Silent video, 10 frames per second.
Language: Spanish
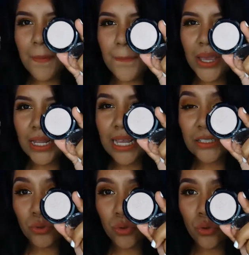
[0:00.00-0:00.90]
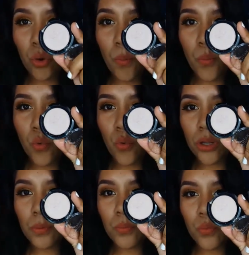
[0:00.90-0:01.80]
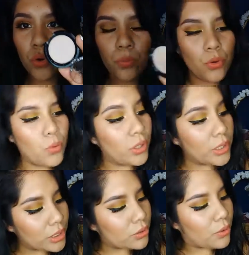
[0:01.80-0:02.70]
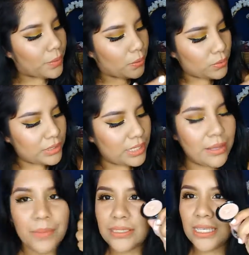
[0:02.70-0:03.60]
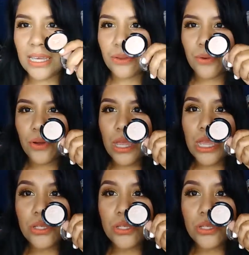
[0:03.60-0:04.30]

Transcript: Vean, es un tono muy, muy, muy bonito, me gusta demasiado.